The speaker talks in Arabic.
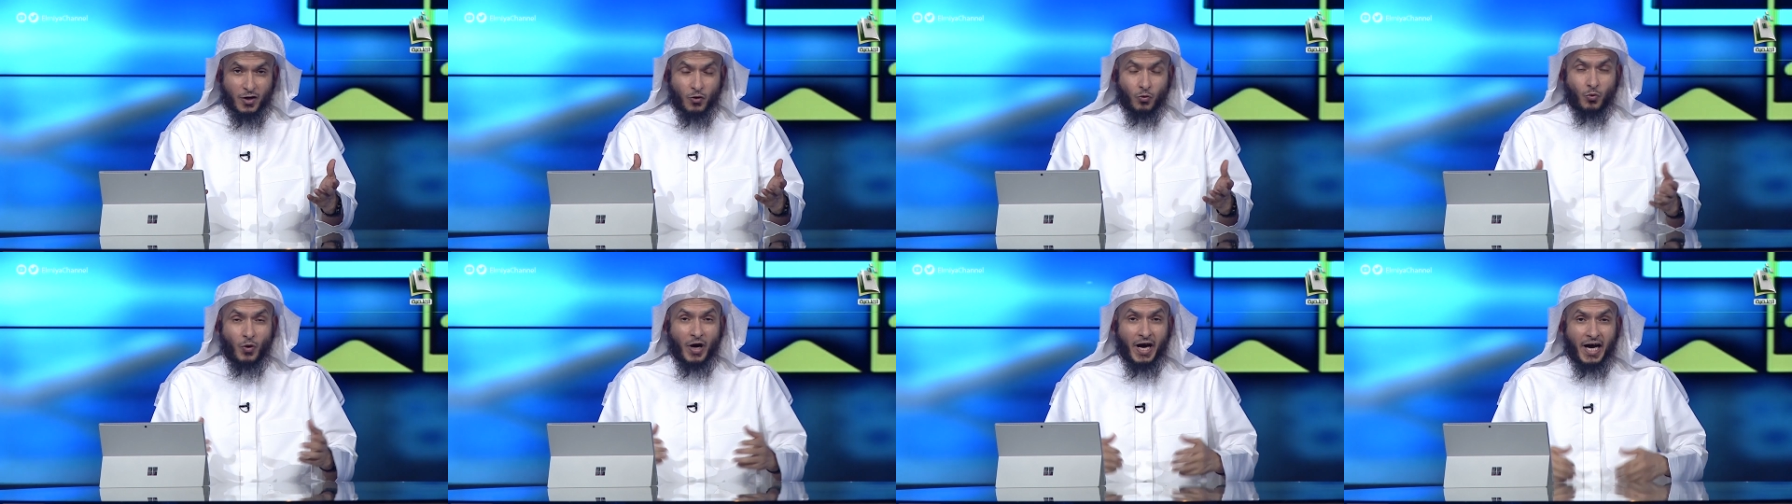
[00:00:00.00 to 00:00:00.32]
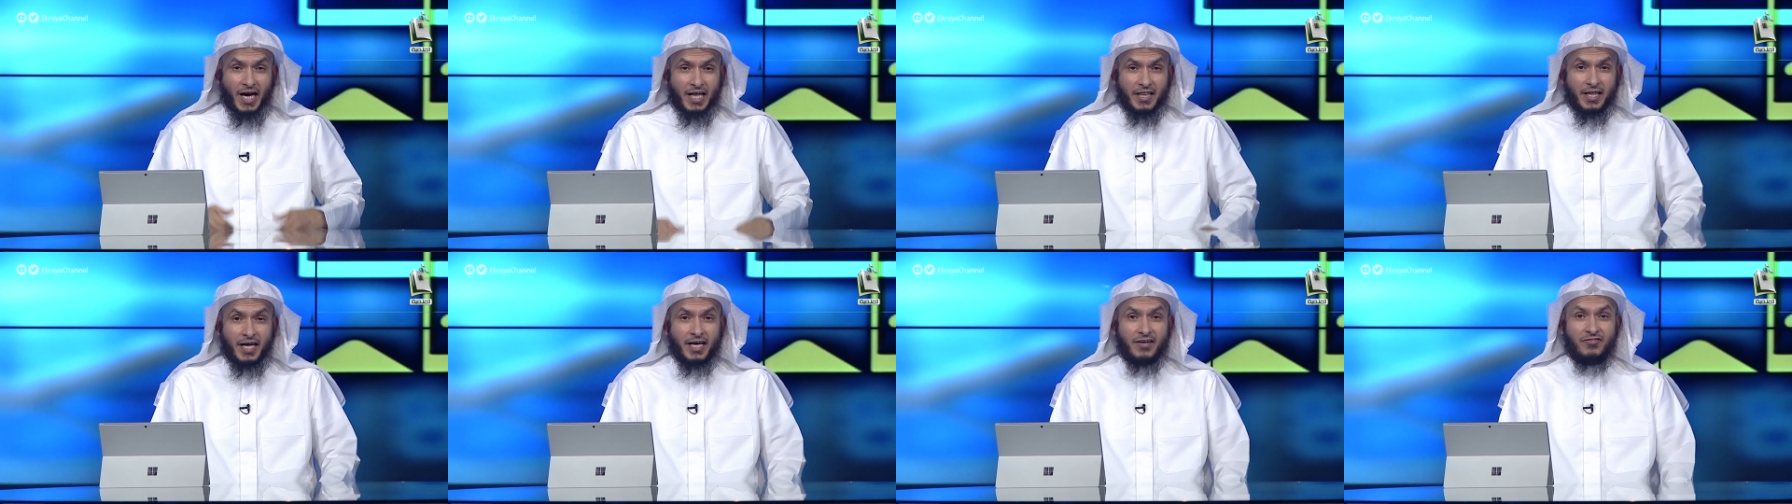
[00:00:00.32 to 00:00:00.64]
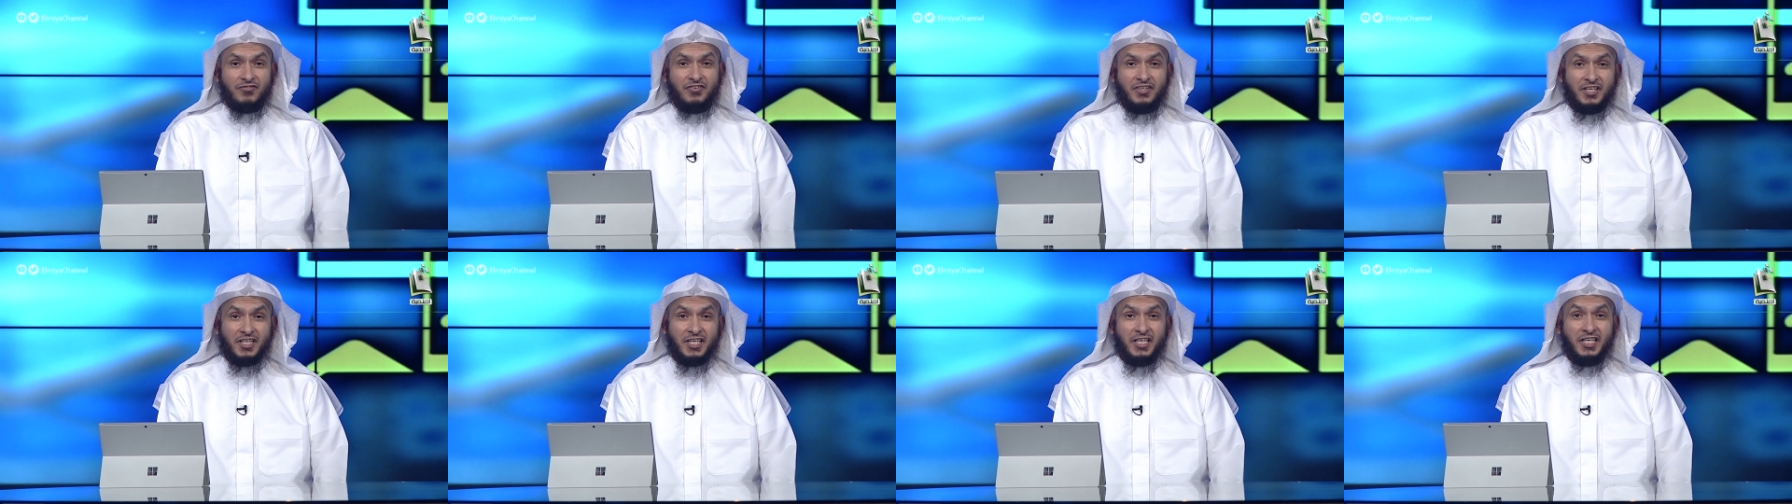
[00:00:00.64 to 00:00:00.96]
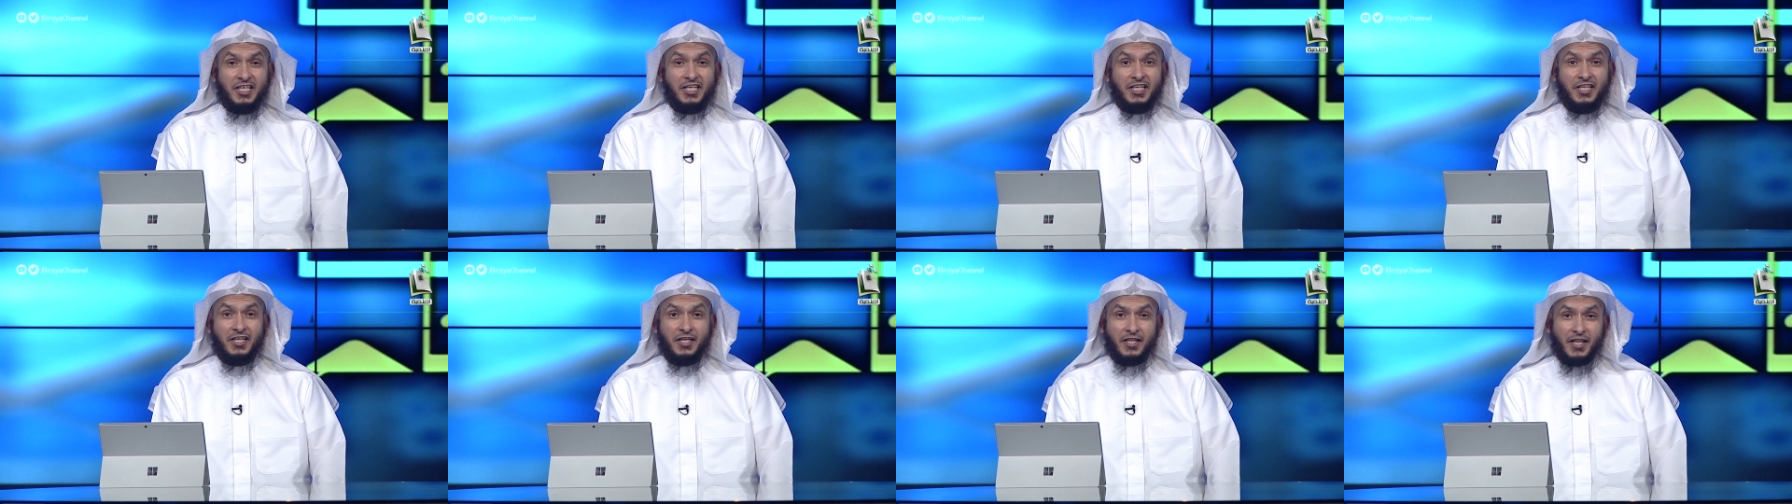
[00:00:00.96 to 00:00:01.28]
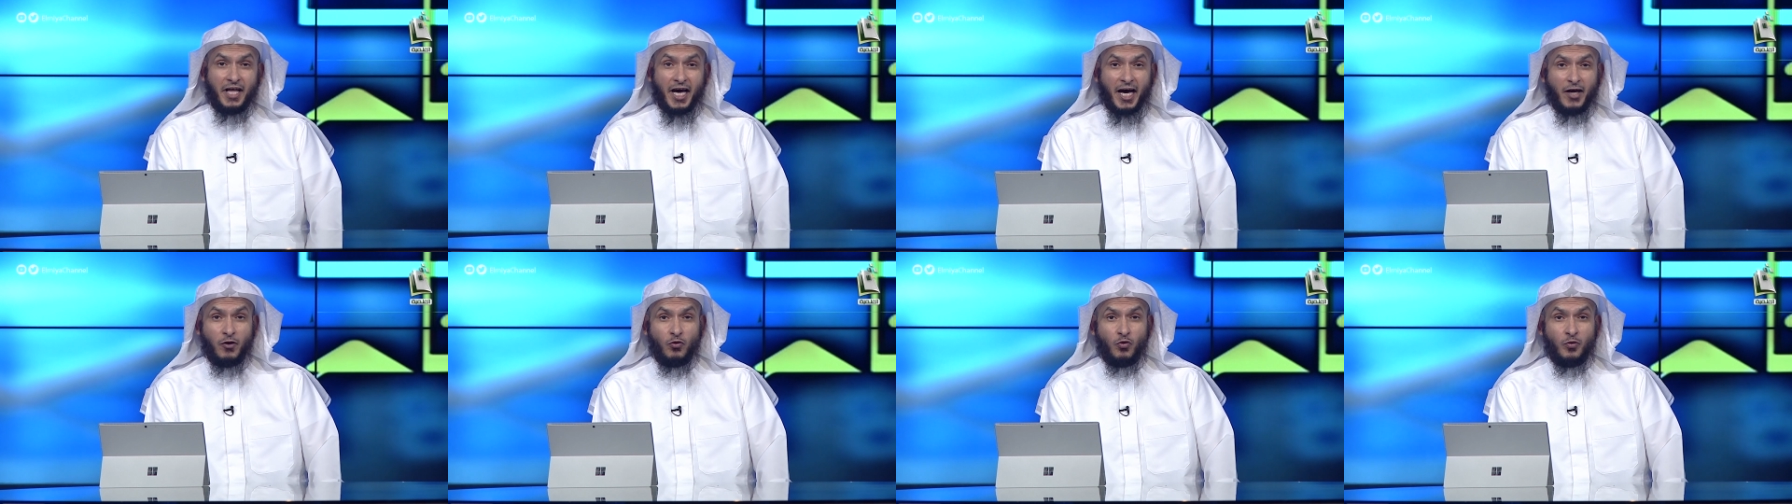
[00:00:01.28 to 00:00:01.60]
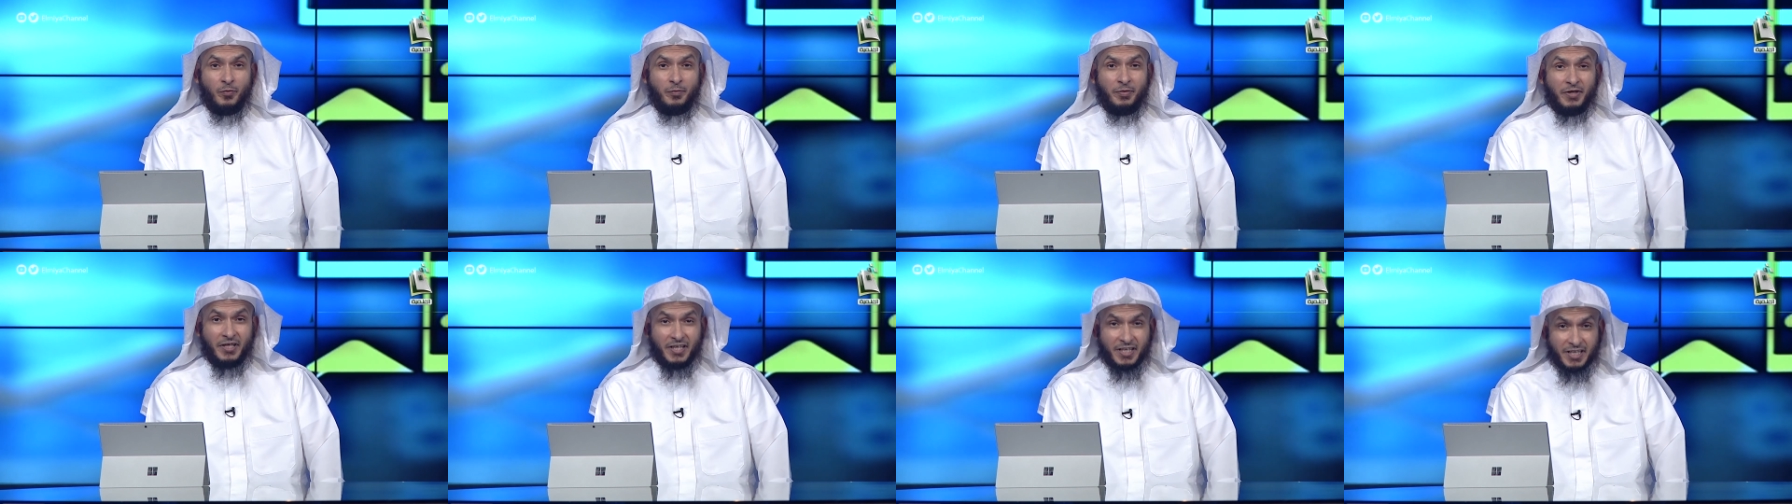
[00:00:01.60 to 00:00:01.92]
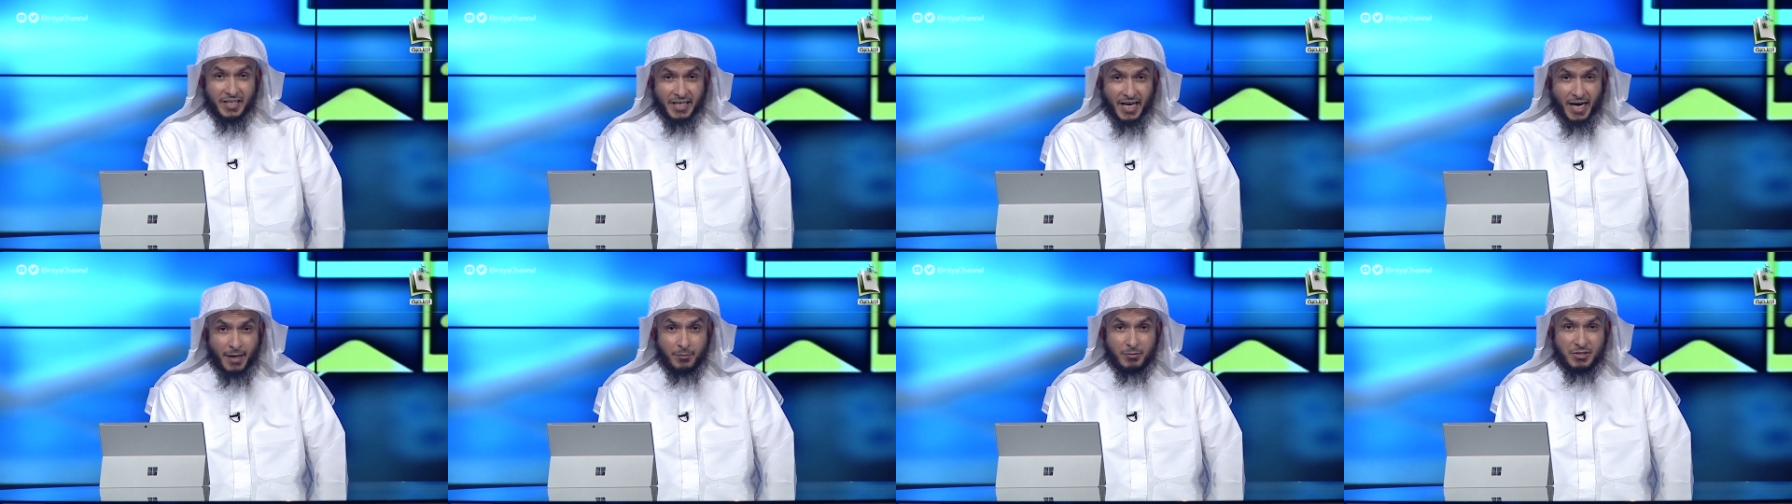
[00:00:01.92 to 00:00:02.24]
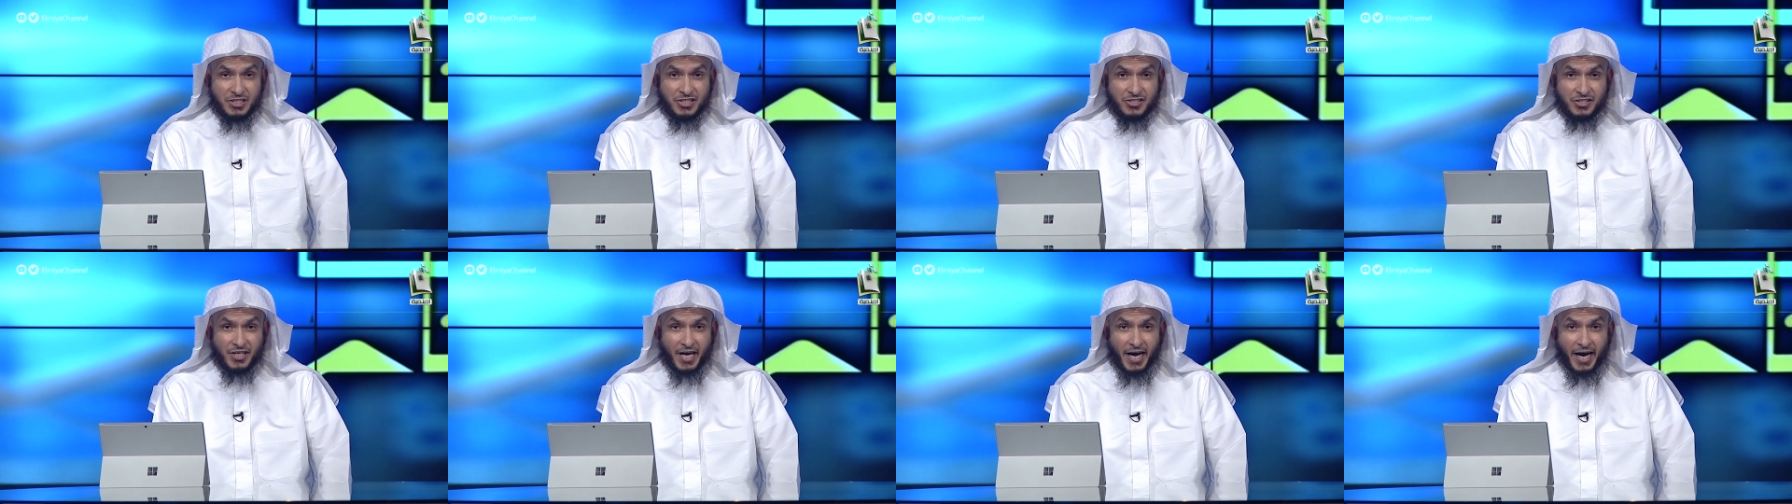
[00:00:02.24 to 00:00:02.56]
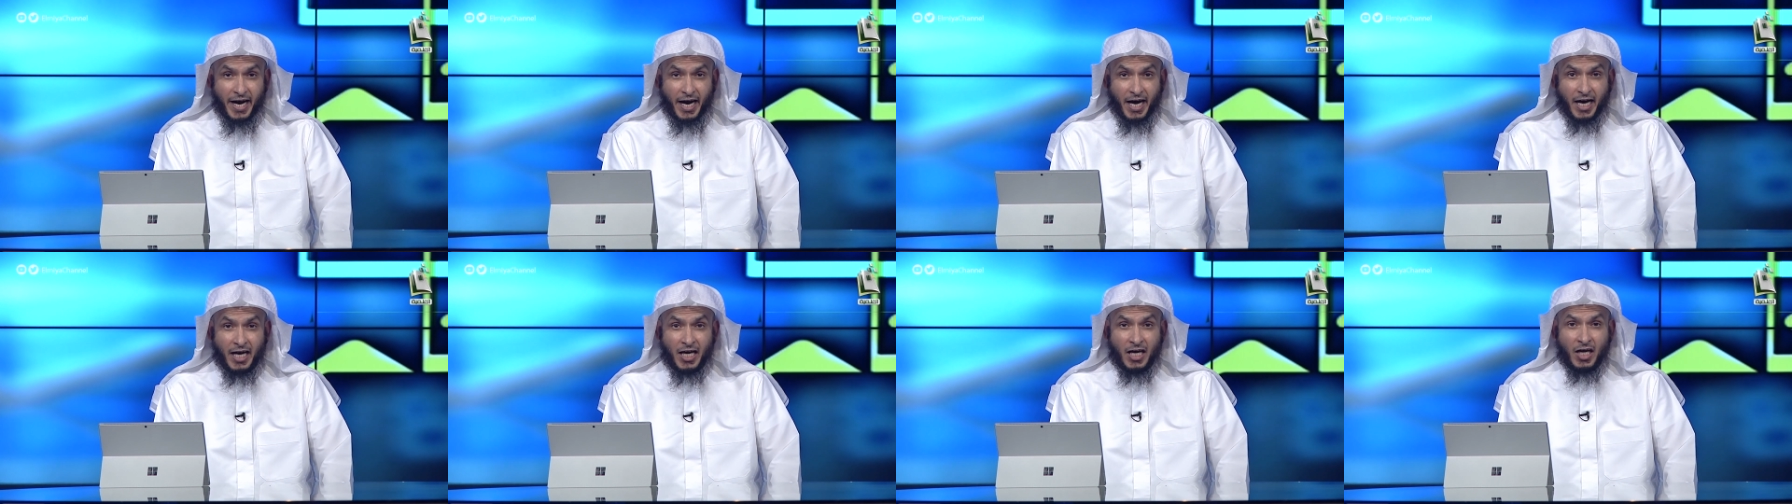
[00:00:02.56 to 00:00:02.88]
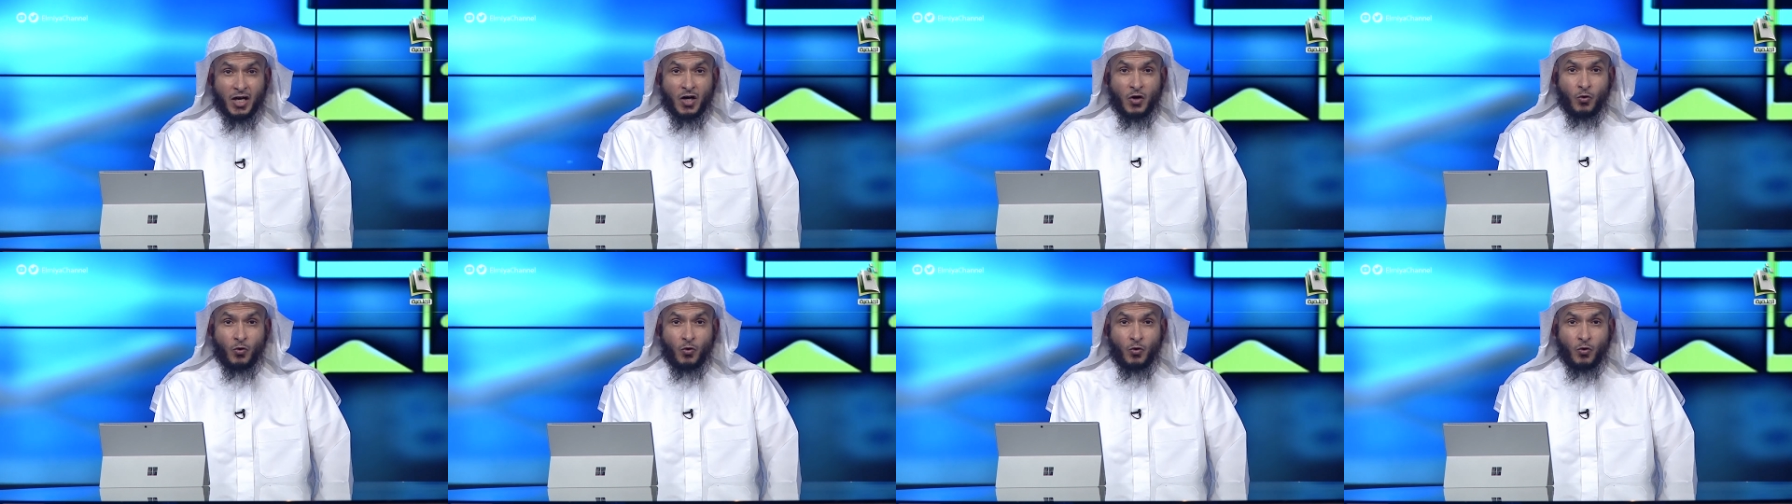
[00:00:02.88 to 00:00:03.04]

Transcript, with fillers: وهذا فيه ايذان بقيام الساعه